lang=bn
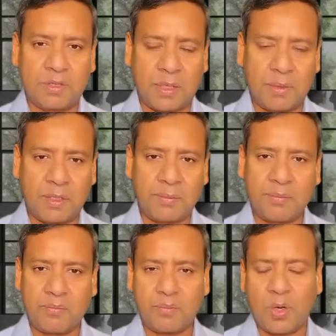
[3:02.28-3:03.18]
যাবেন
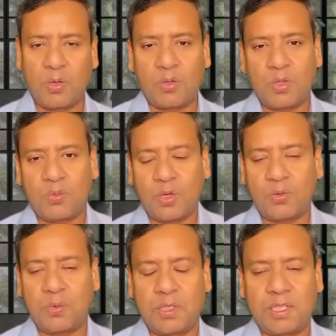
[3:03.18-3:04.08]
বা অন্য কোনো
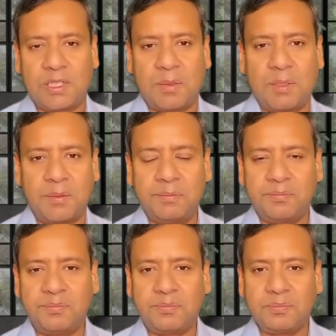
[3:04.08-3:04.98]
বনভূমিতে যাবেন
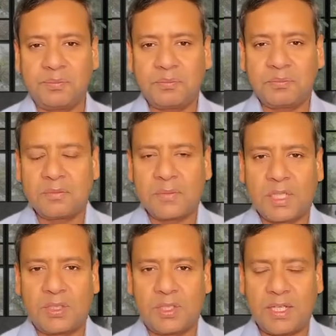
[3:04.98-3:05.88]

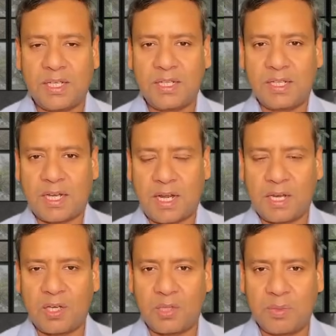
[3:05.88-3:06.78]
তো সেখানে গিয়ে
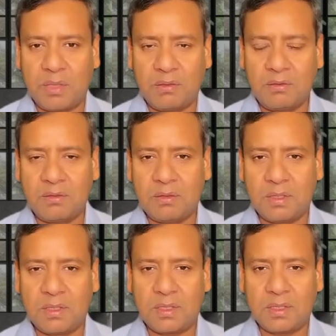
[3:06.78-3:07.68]
রান্না করবেন
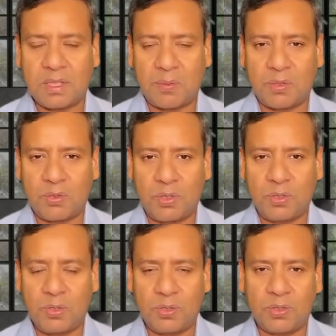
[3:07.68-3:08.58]
তারপর
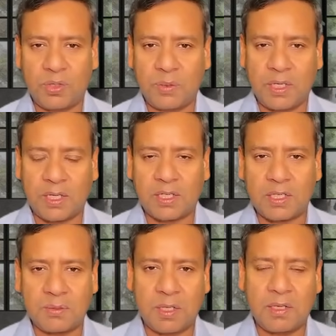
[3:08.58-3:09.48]
হৈহুল্লোর করবেন আসার
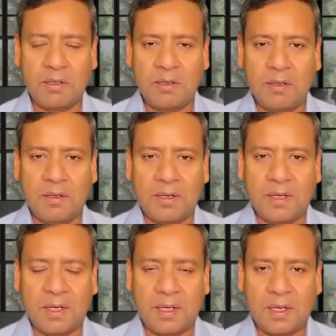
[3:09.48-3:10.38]
সময়
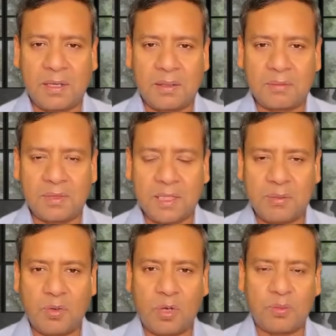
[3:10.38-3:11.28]
সেই
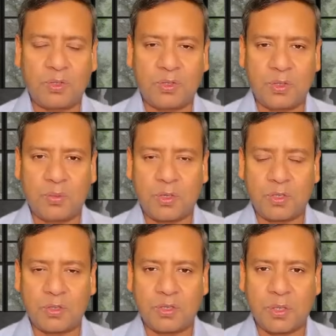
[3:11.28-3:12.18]
মলমূত্র
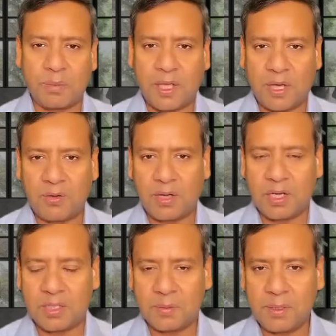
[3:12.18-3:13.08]
বর্জ্য সব ত্যাগ করে
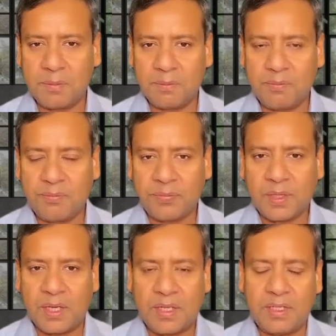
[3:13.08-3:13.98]
আসবেন
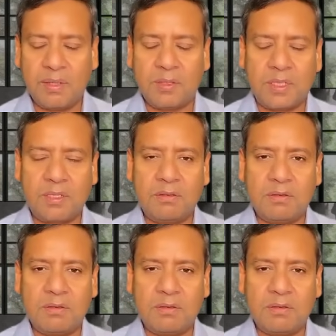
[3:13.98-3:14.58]
এটি আমাদের